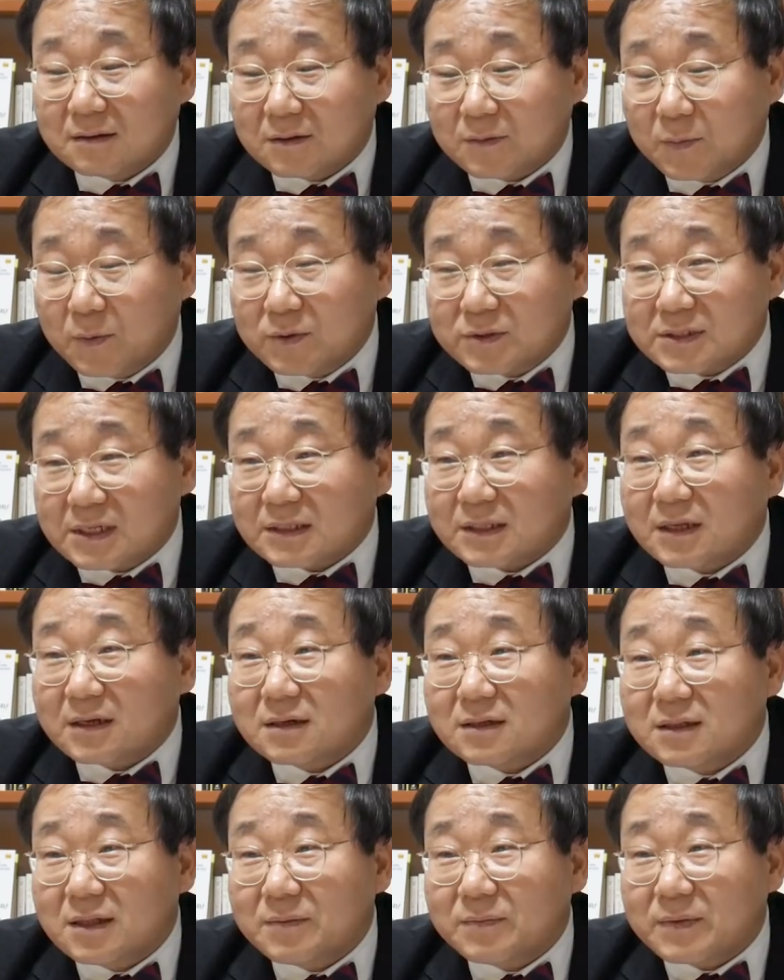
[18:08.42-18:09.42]
그럼 오늘 상담
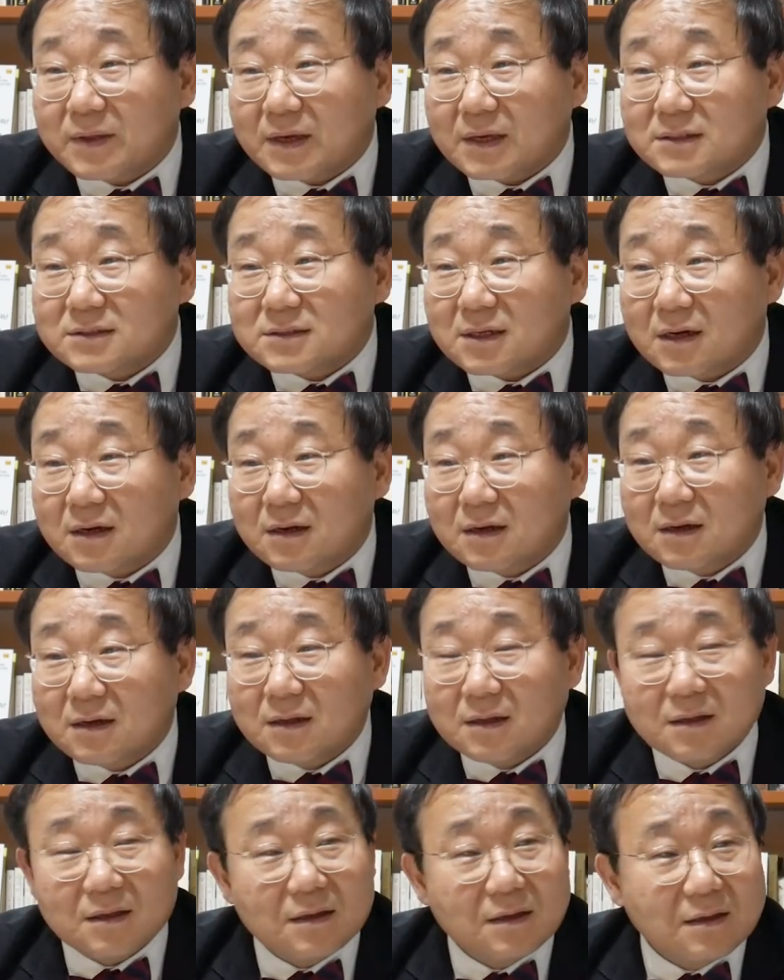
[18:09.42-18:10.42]
끝나면 되겠죠?
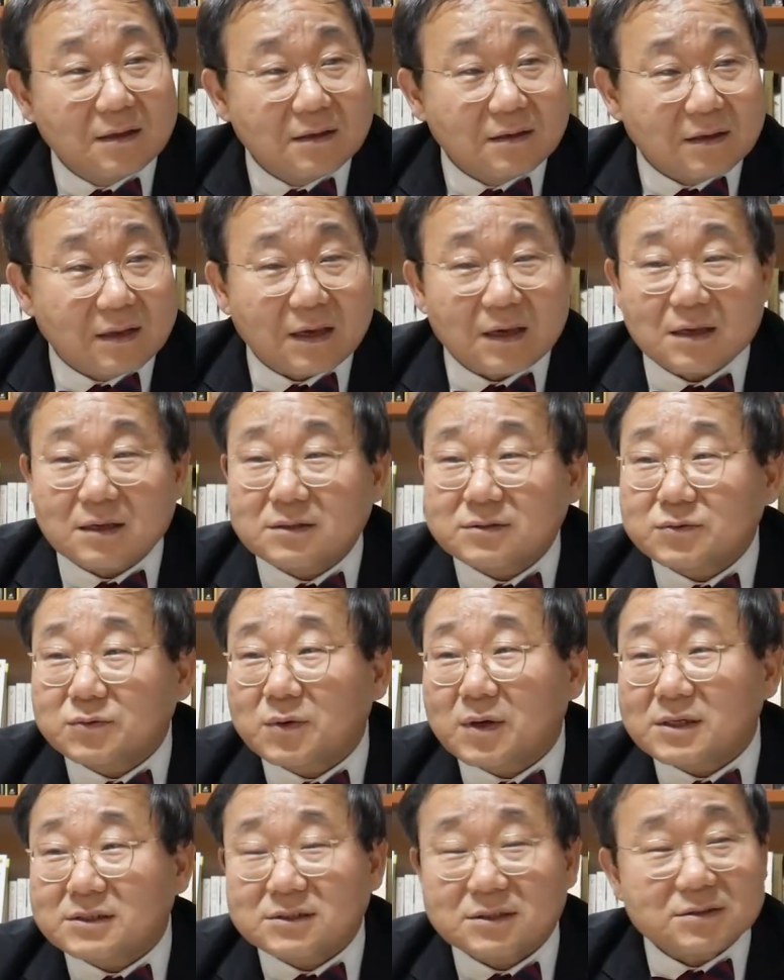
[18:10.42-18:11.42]
네. 네
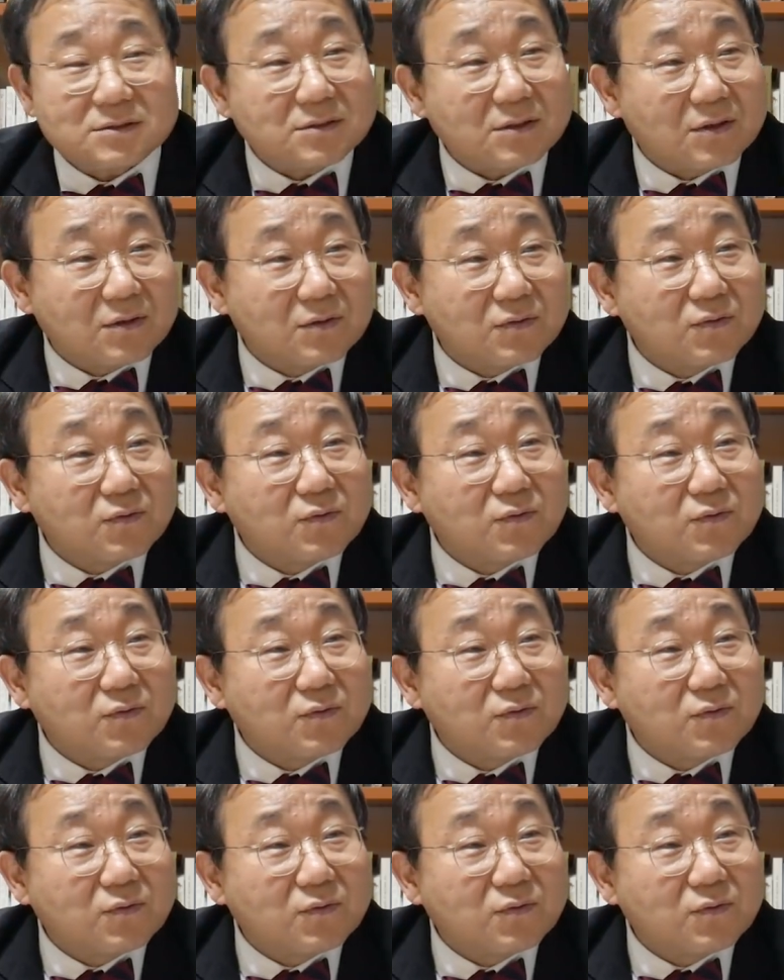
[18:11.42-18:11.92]
수고하셨어요.